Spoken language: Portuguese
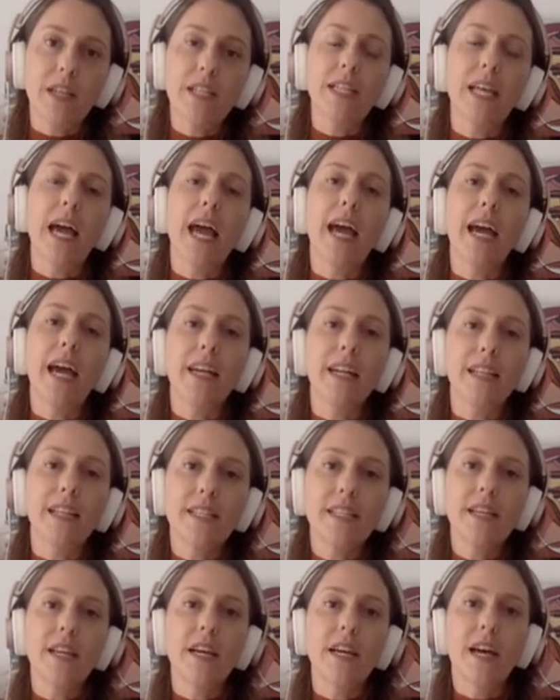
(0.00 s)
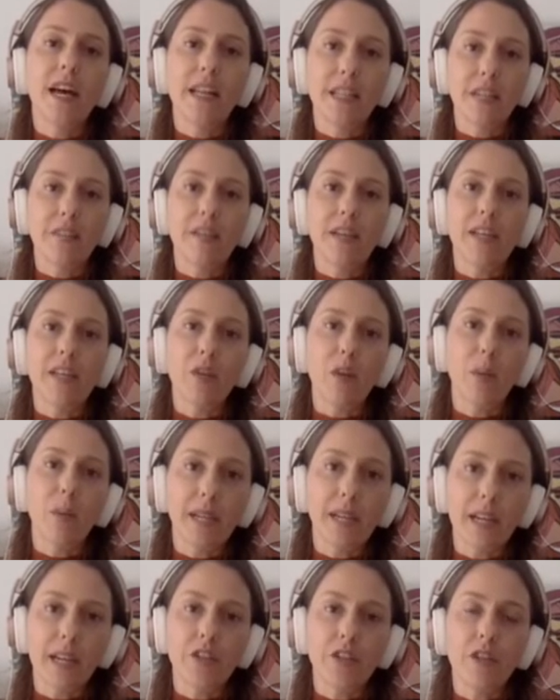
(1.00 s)
as regras através do
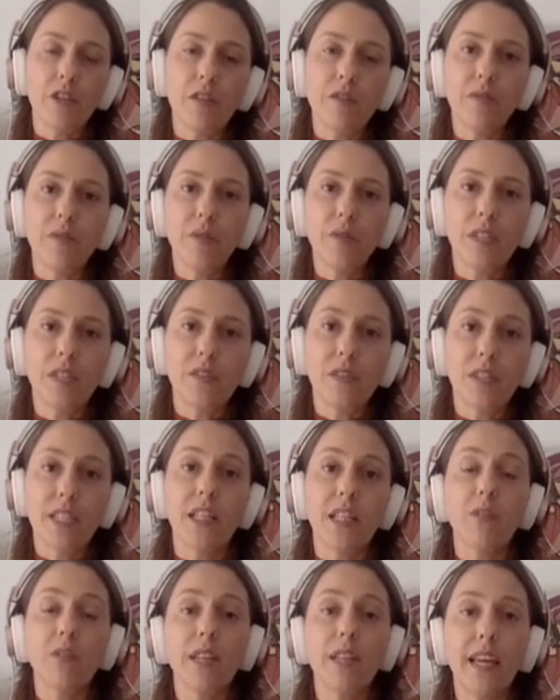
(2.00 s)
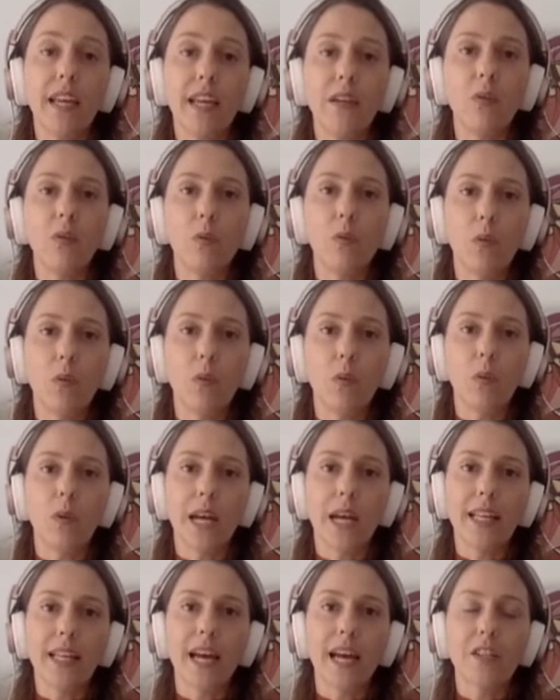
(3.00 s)
aplicativo, se você não tem o, o
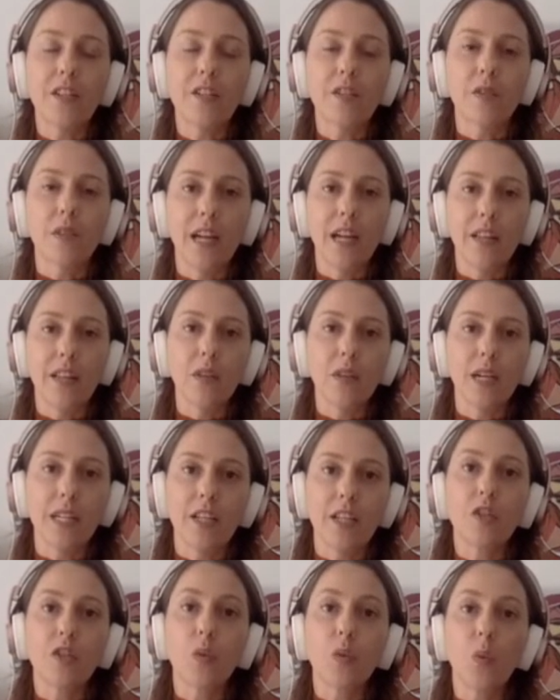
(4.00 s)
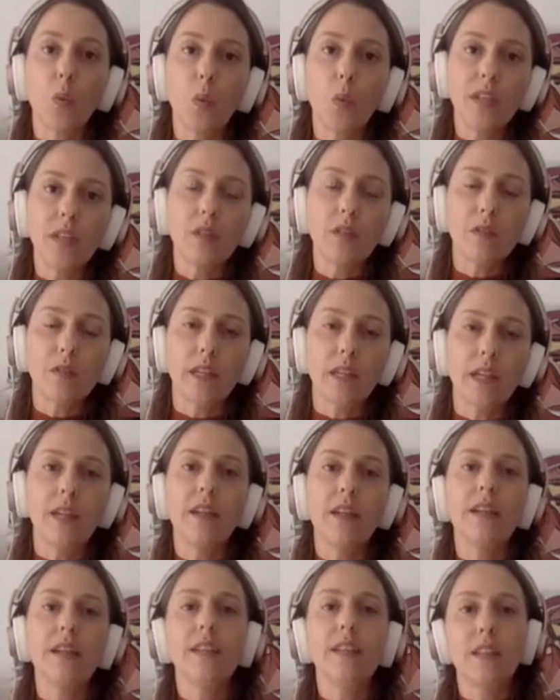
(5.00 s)
cadastro lá do cadastro único,
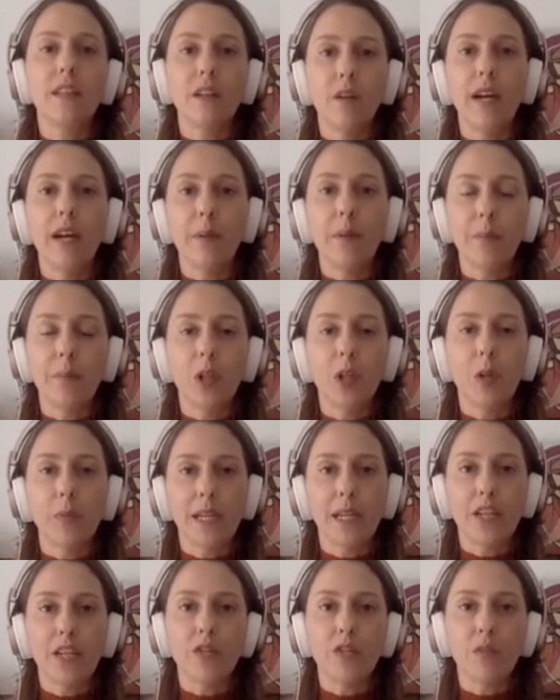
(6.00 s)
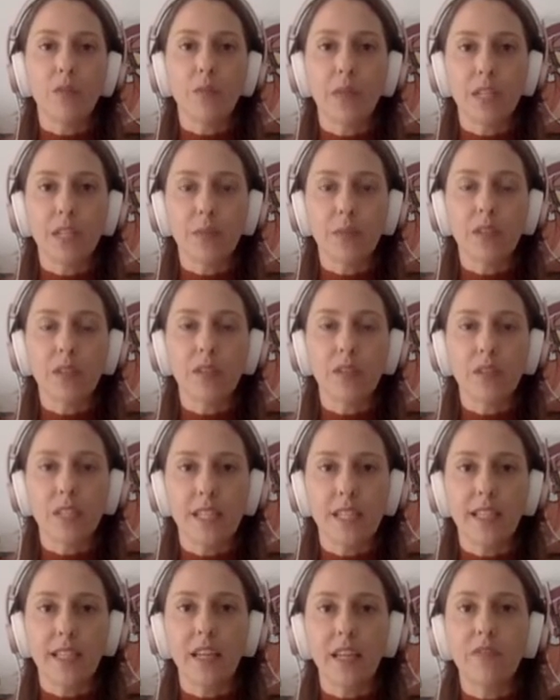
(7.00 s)
né? Então é pelo aplicativo mesmo que
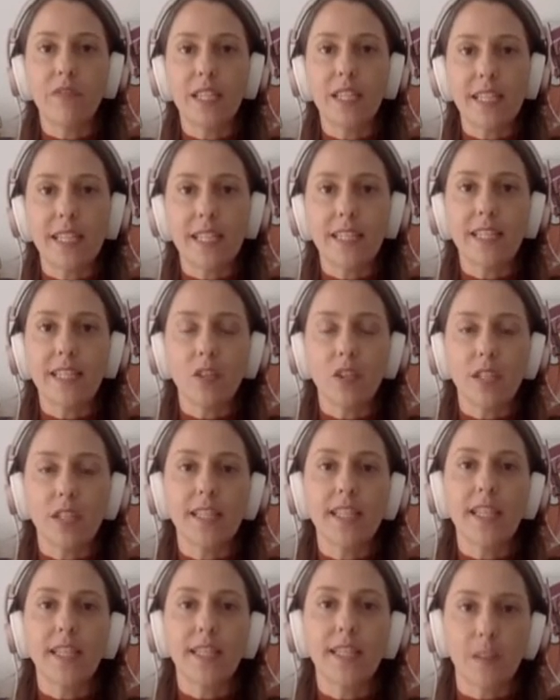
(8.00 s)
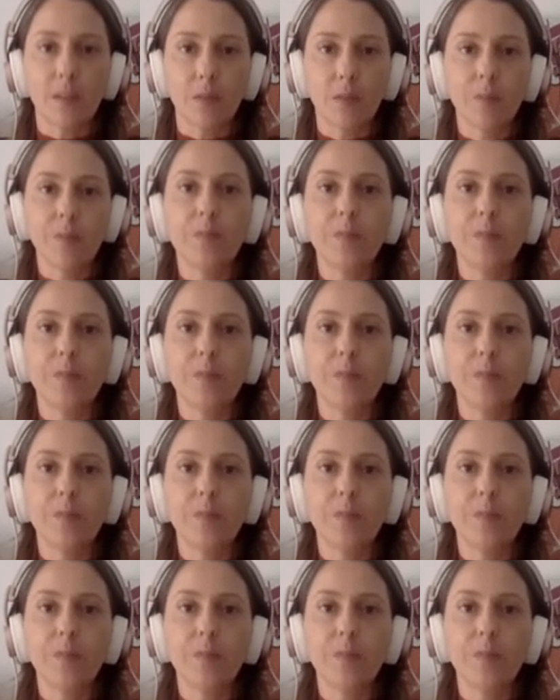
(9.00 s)
você tem que fazer essa solicitação.